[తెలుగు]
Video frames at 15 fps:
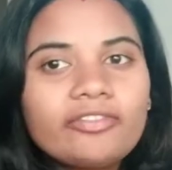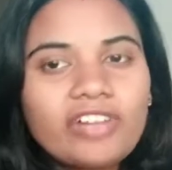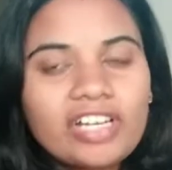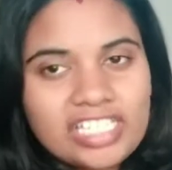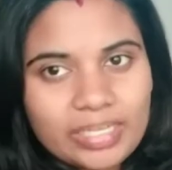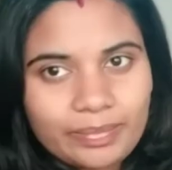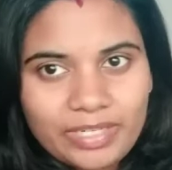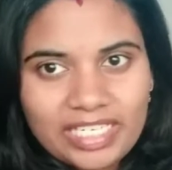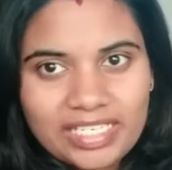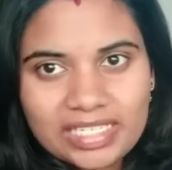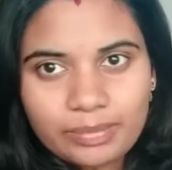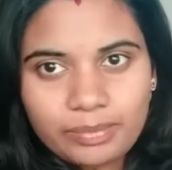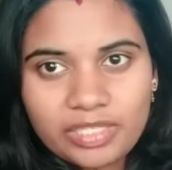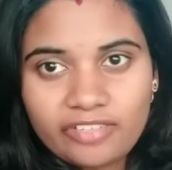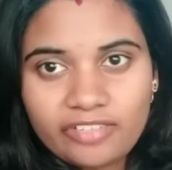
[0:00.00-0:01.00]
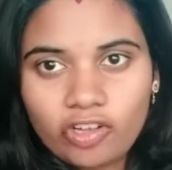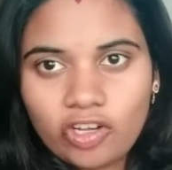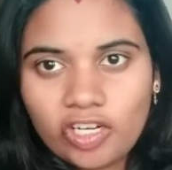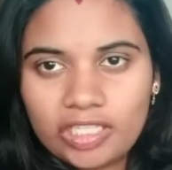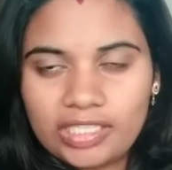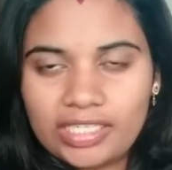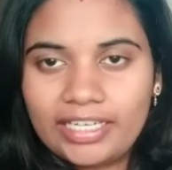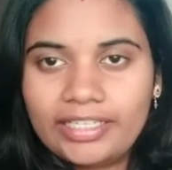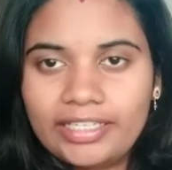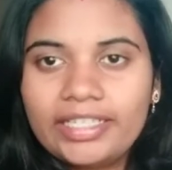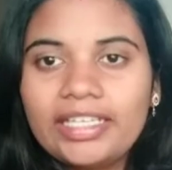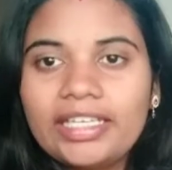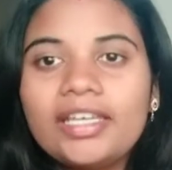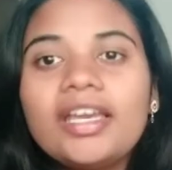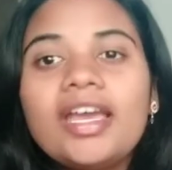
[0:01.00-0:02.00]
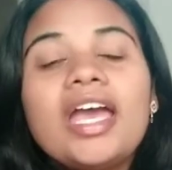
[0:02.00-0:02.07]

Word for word: వాళ్ళు చెప్పిన స్టెప్స్ని ఫాలో అయ్యారంటే